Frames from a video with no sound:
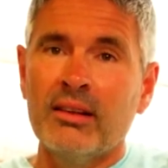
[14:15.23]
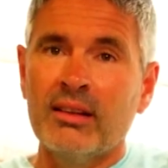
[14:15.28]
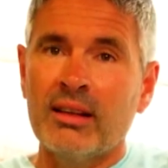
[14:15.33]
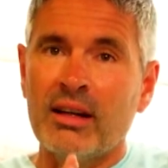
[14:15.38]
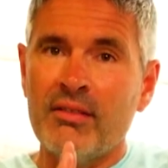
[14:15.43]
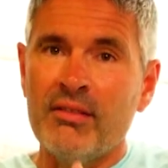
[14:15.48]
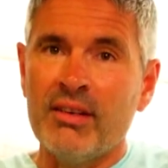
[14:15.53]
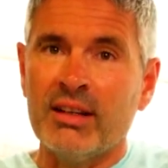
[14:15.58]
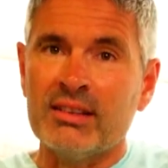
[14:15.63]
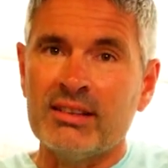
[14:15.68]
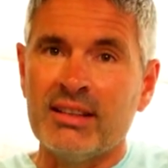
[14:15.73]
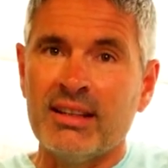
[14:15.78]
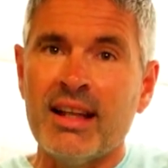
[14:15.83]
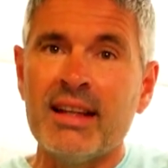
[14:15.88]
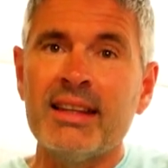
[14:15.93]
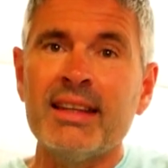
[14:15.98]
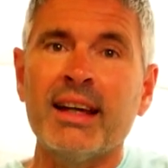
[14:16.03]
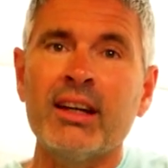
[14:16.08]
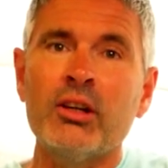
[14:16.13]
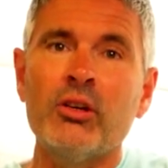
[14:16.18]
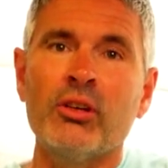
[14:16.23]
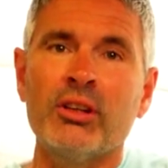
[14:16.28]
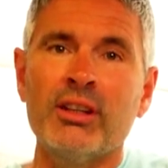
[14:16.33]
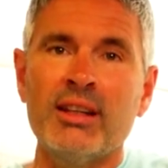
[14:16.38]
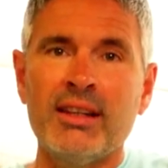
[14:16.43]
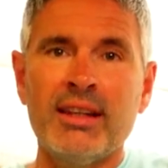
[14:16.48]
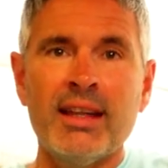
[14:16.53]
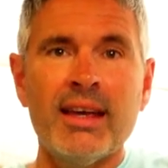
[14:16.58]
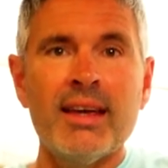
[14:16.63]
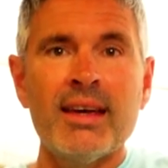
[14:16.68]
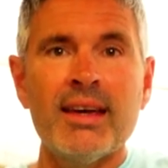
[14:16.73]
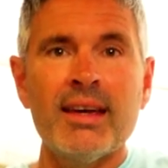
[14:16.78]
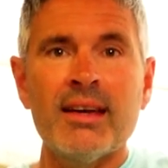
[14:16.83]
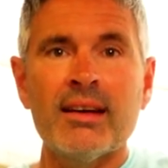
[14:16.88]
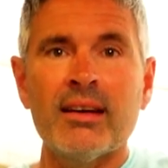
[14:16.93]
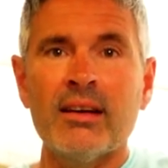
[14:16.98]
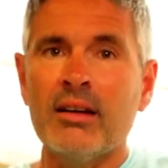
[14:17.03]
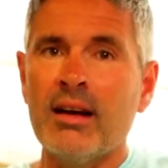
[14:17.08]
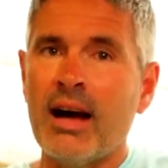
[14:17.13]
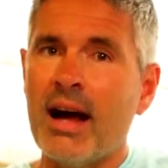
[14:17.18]
traverser l'intérieur des
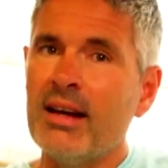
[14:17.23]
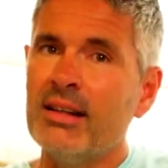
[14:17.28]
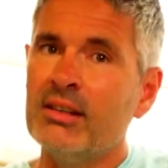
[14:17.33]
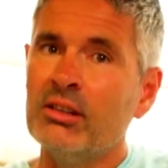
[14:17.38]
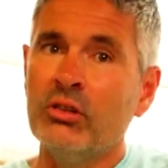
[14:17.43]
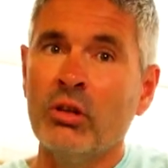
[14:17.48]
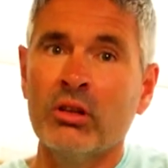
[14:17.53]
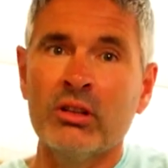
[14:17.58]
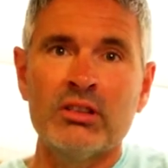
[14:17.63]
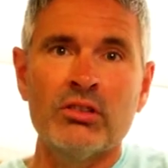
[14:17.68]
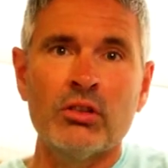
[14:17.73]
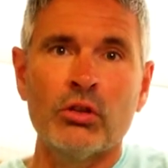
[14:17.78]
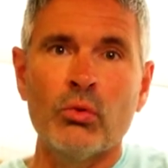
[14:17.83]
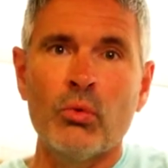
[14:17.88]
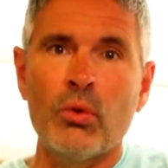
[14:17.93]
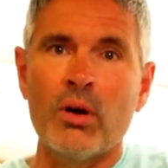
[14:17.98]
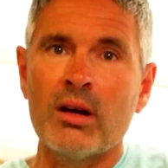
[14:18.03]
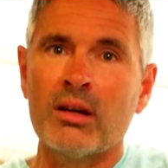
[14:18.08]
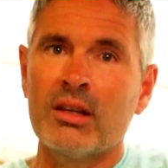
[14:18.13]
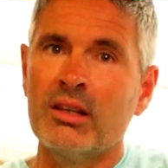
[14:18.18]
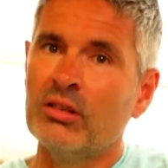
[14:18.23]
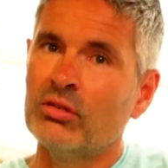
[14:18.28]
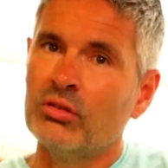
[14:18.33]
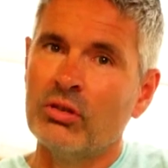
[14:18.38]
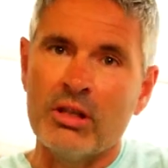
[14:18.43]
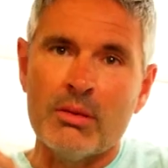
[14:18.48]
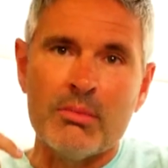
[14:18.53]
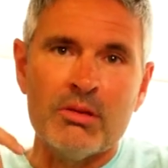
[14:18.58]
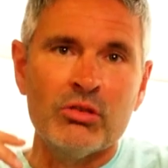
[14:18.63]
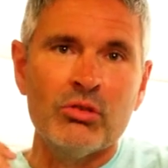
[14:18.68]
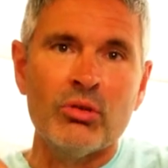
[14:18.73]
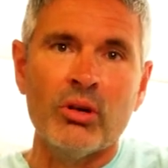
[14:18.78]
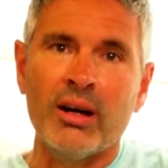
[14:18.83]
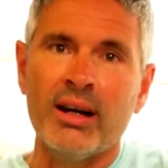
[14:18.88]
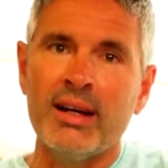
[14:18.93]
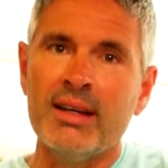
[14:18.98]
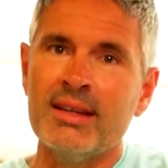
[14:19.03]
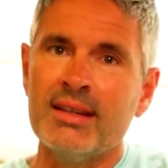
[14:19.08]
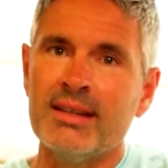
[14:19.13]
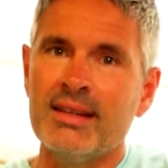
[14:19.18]
terres, aller dans des endroits qui sonnent à mes
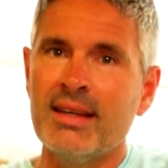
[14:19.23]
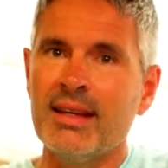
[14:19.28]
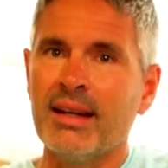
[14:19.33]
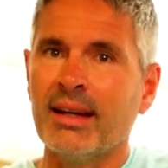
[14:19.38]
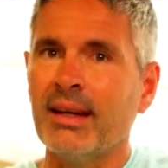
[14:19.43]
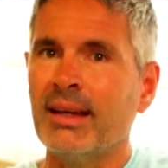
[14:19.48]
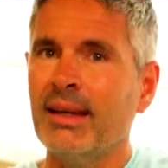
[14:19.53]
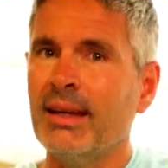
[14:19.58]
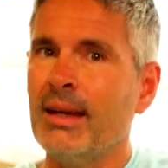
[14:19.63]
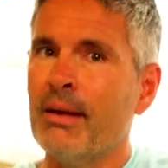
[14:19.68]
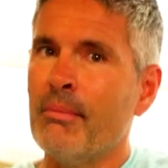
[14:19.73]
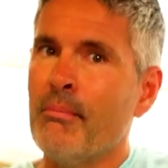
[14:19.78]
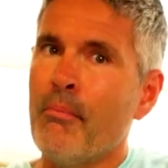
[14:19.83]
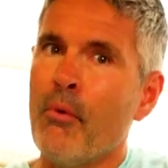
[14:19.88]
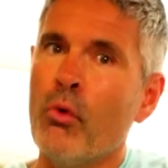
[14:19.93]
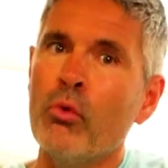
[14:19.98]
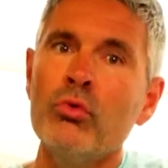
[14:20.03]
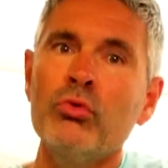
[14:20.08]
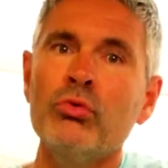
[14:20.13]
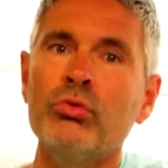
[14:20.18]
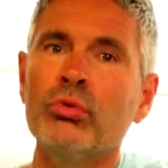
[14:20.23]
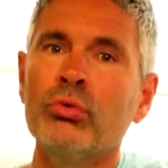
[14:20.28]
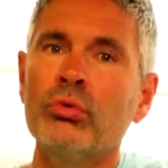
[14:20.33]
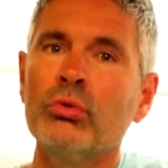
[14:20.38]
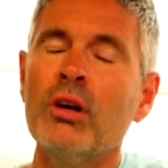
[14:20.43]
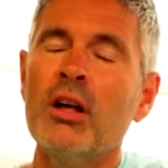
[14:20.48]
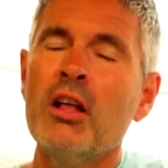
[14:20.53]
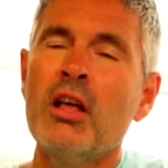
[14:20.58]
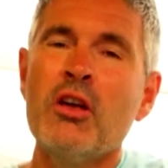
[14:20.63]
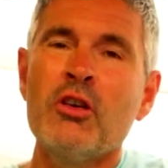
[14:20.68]
oreilles, Guéret, Montluçon,